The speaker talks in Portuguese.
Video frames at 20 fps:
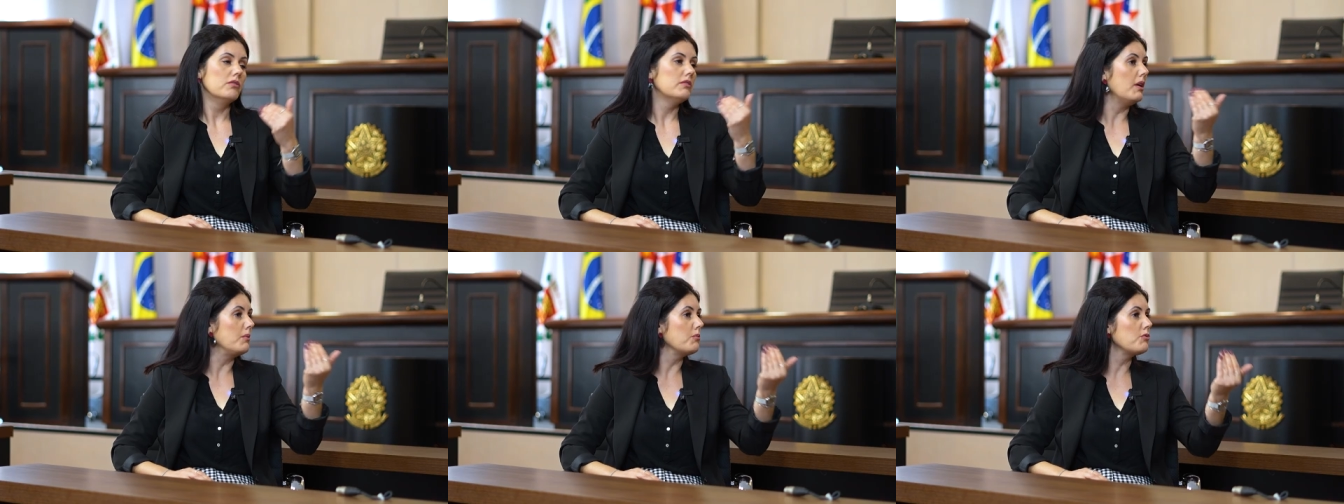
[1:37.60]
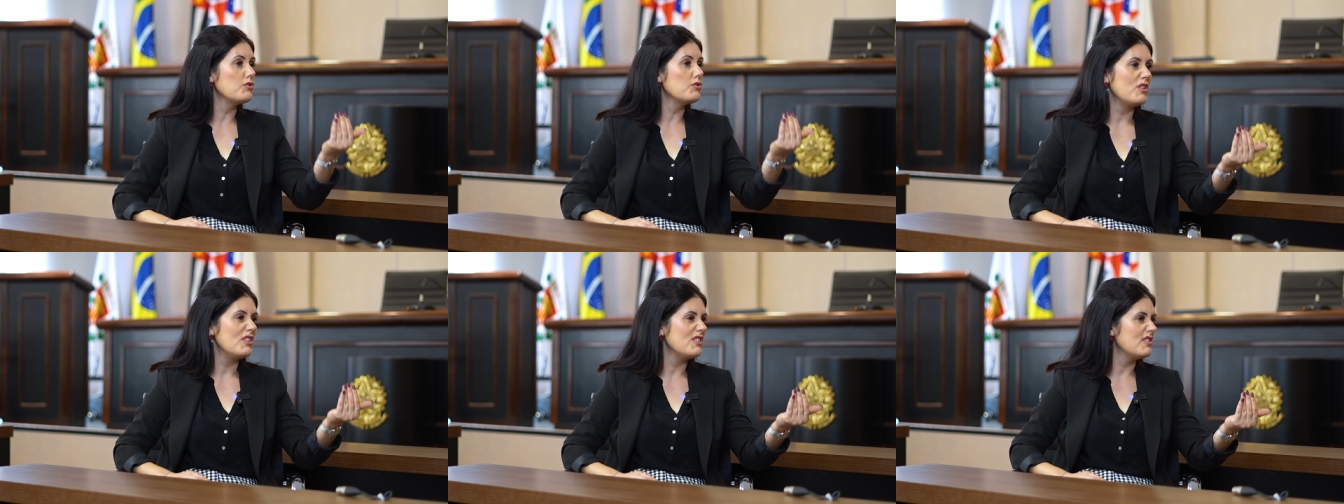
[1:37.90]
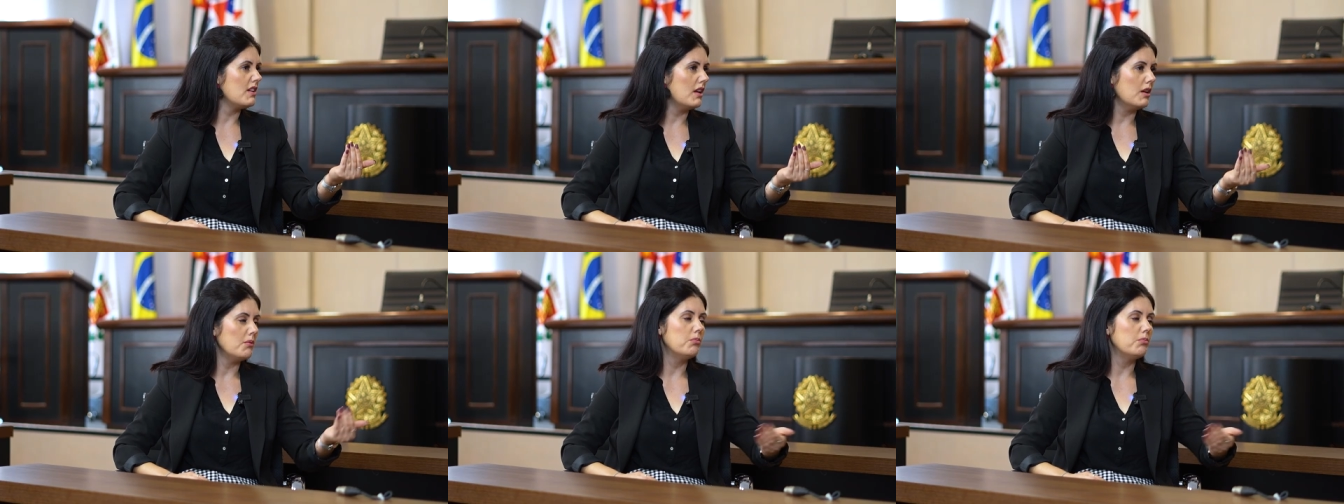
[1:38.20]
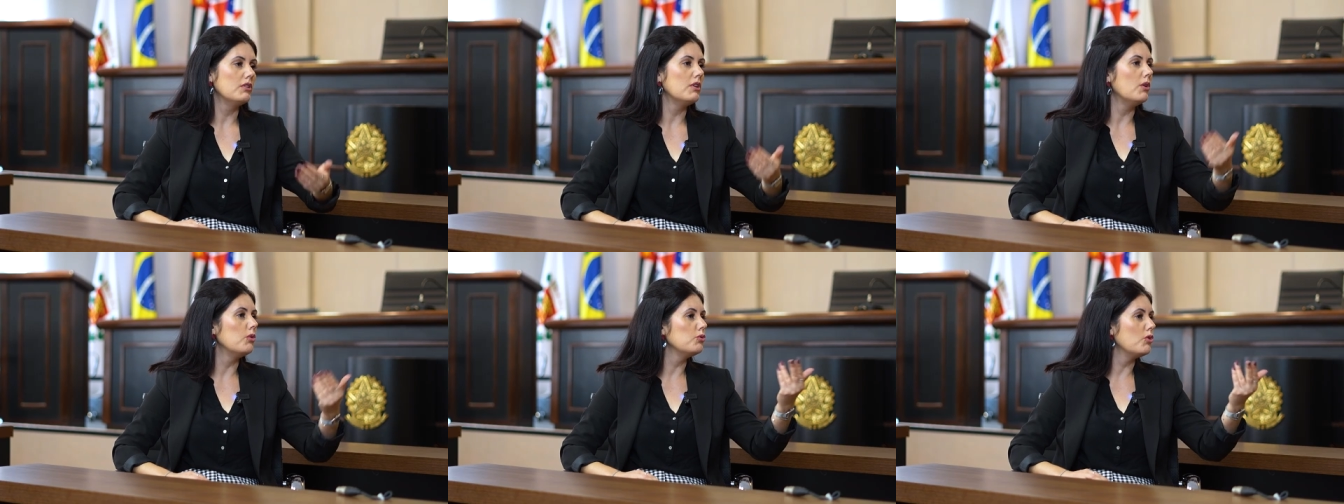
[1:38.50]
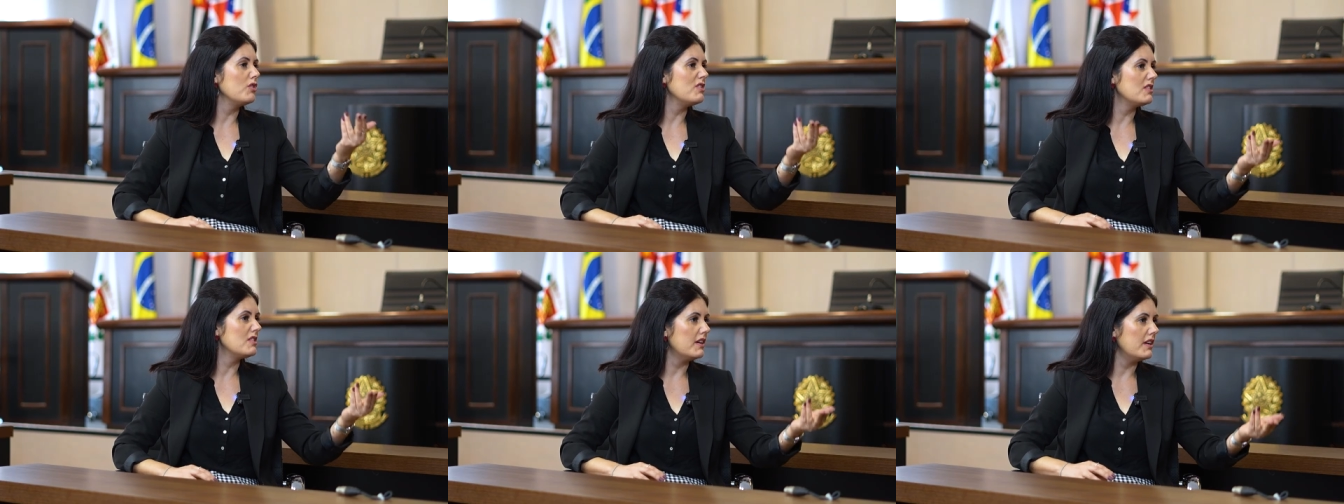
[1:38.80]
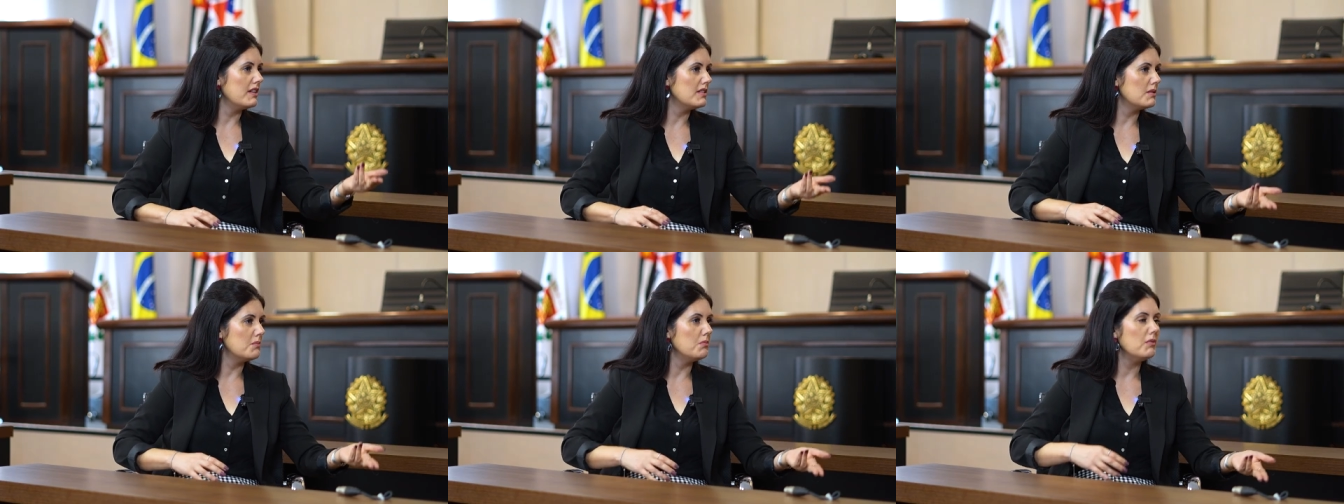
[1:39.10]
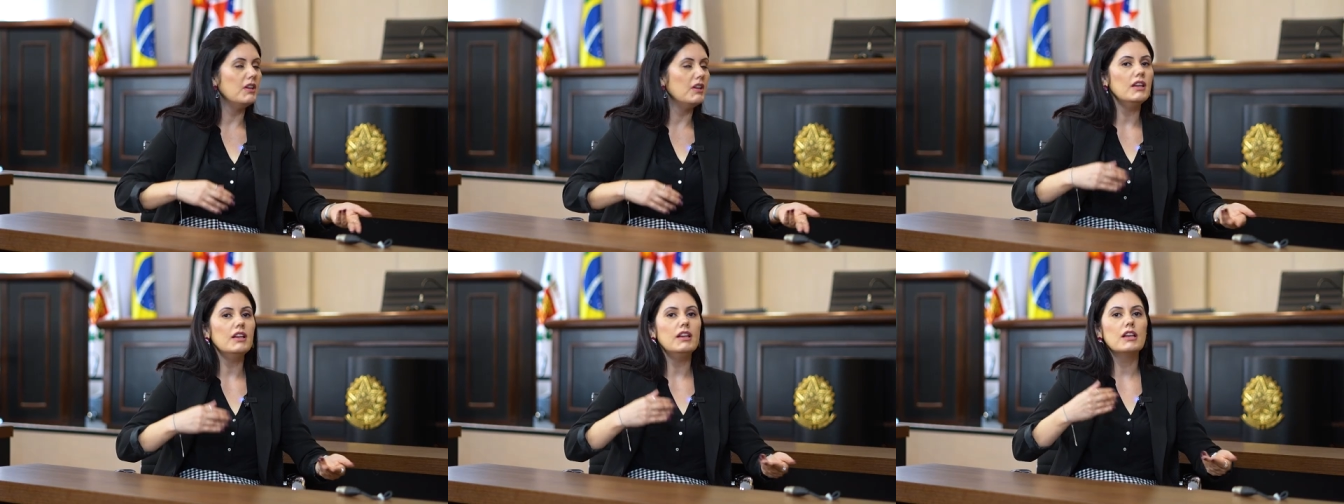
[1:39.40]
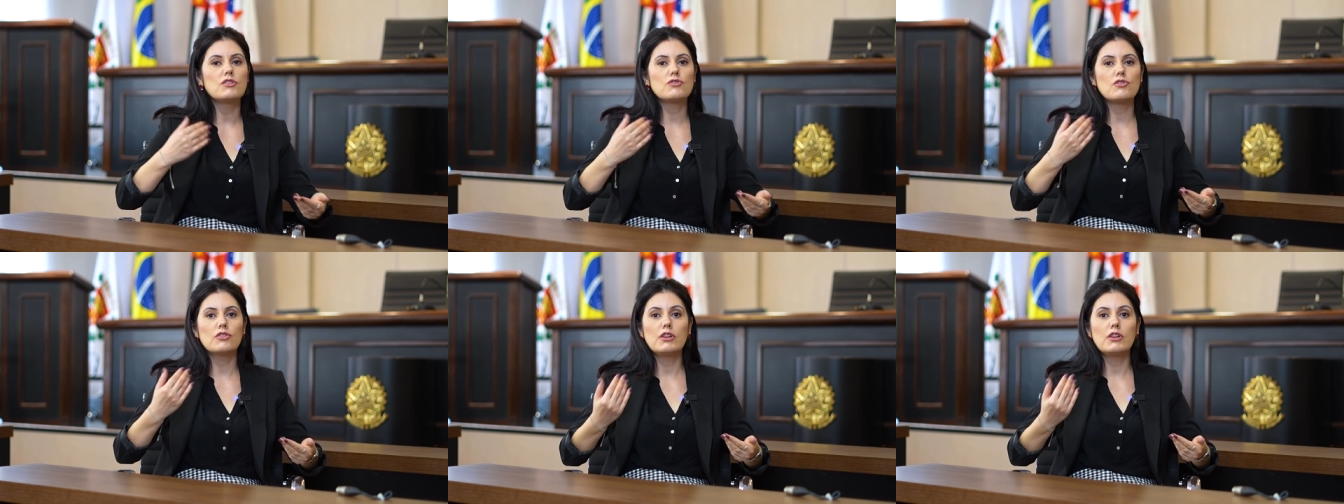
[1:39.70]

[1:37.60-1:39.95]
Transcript: Temos o exemplo da 3 milhas,